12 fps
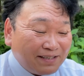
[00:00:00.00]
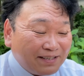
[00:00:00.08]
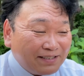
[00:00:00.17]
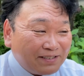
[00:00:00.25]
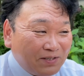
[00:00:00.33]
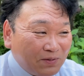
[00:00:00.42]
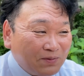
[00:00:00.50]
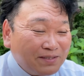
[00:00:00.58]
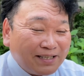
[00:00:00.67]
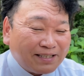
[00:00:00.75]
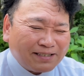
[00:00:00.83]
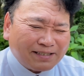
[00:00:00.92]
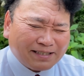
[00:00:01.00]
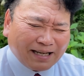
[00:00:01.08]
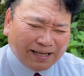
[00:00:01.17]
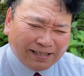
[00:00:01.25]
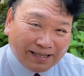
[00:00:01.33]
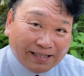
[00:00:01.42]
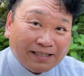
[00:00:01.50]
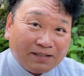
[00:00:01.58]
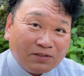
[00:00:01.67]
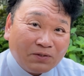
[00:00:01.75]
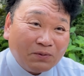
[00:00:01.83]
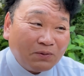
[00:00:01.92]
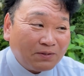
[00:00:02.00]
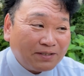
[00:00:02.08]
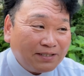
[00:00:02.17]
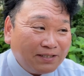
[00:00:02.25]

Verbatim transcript: まあ基本ね大変その